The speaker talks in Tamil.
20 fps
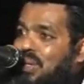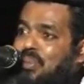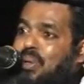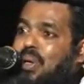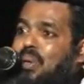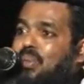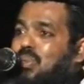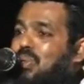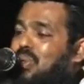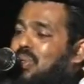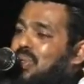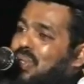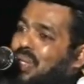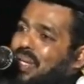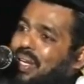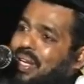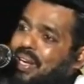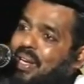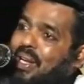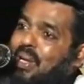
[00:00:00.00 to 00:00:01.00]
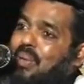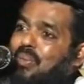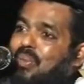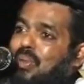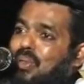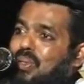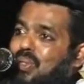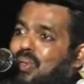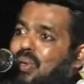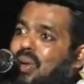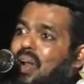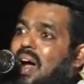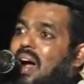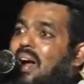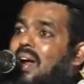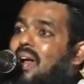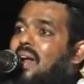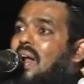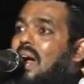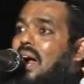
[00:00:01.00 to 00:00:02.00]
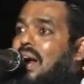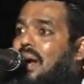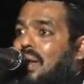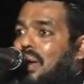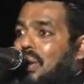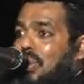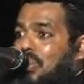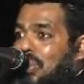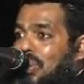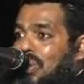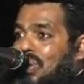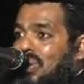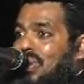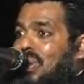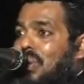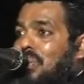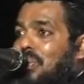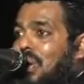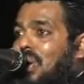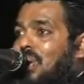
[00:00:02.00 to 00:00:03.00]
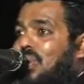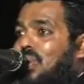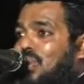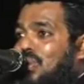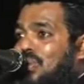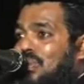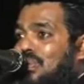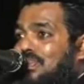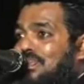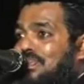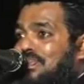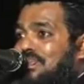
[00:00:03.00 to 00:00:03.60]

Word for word: சினிமா மோசம் எல்லாம் மோசம் நாங்கள் நாடகம் மட்டும்தான் பார்க்குறோம்